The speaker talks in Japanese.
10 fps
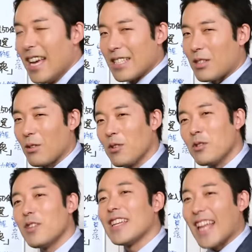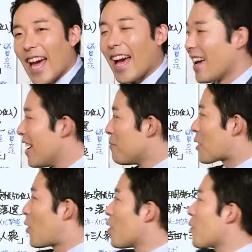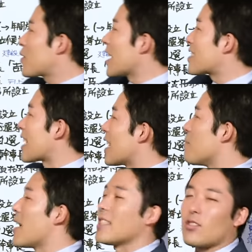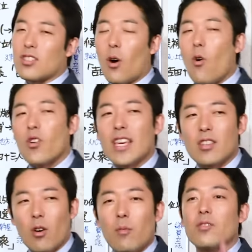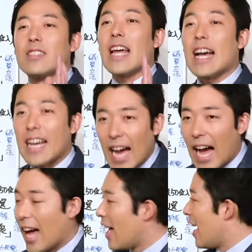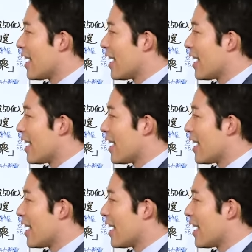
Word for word: その上で、まあ、この2つがイメージとして大きいと思うんだが